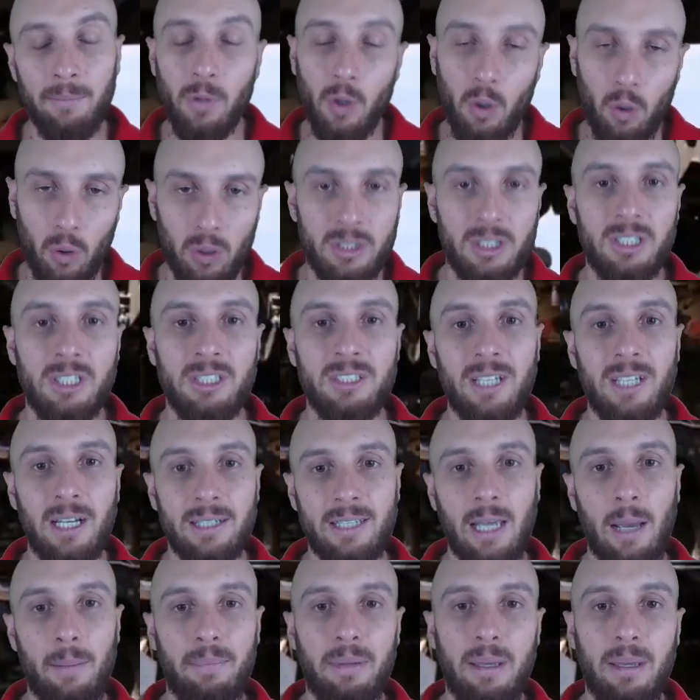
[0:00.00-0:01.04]
Hoje a gente já
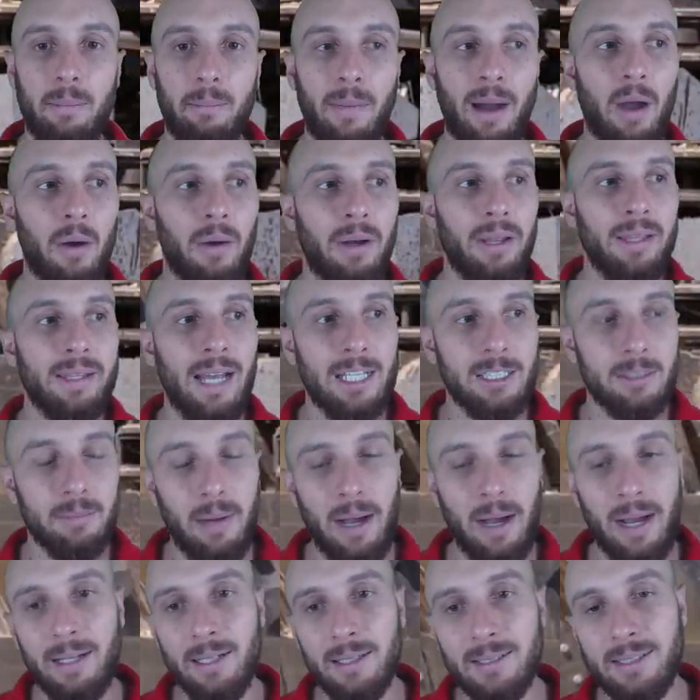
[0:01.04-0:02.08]
sabe que a maioria das
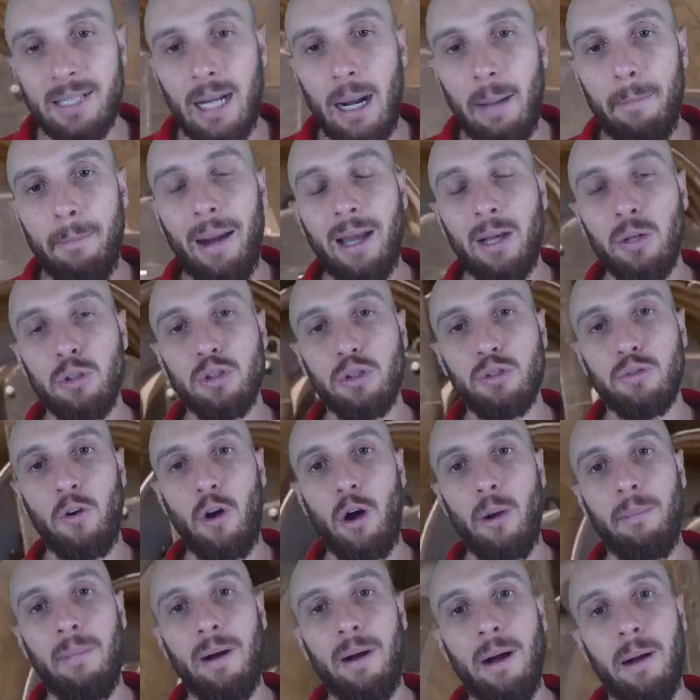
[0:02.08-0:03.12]
máquinas trabalham de
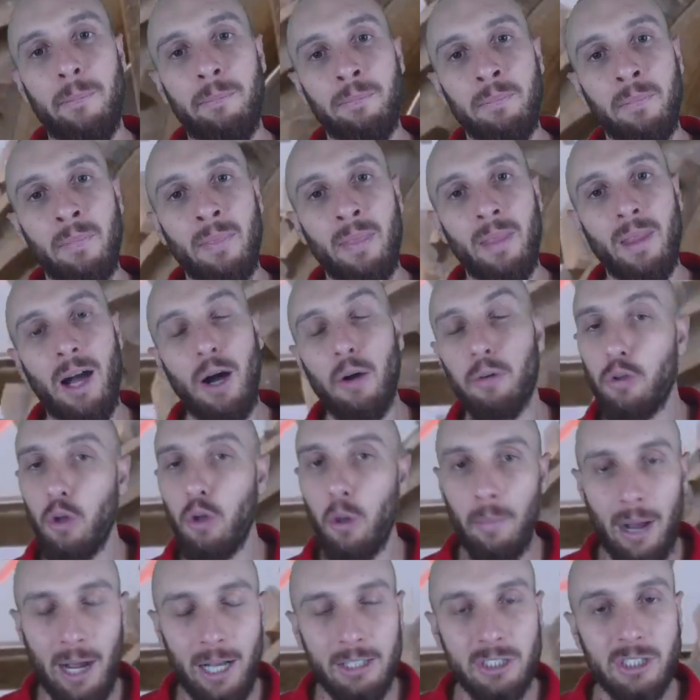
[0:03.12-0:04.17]
forma
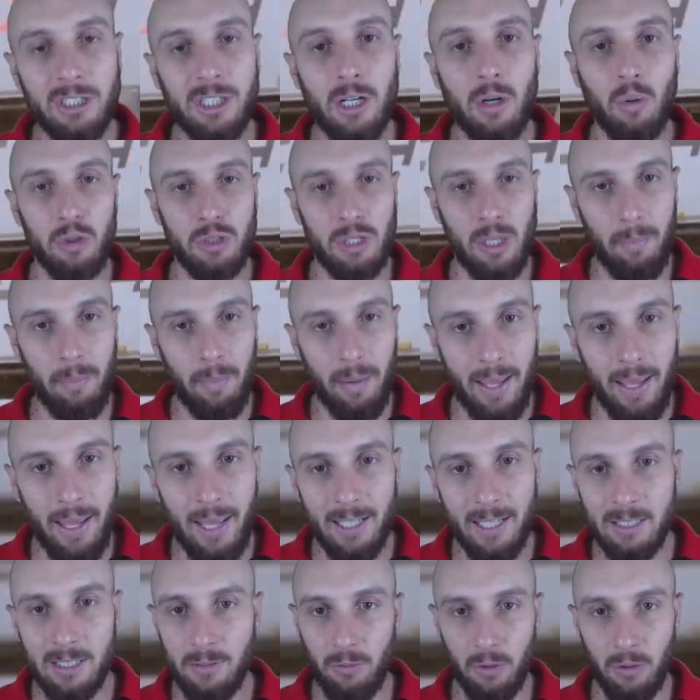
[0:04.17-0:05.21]
automática com
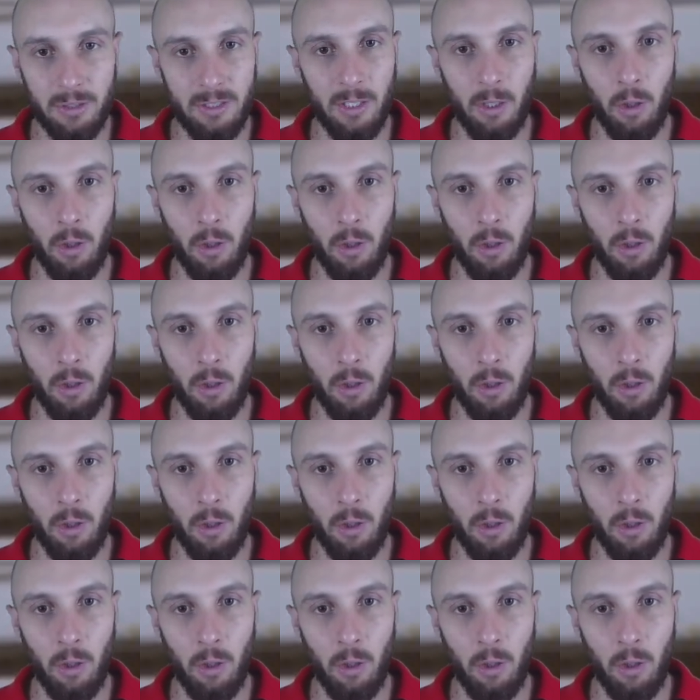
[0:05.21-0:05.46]
GPS, você não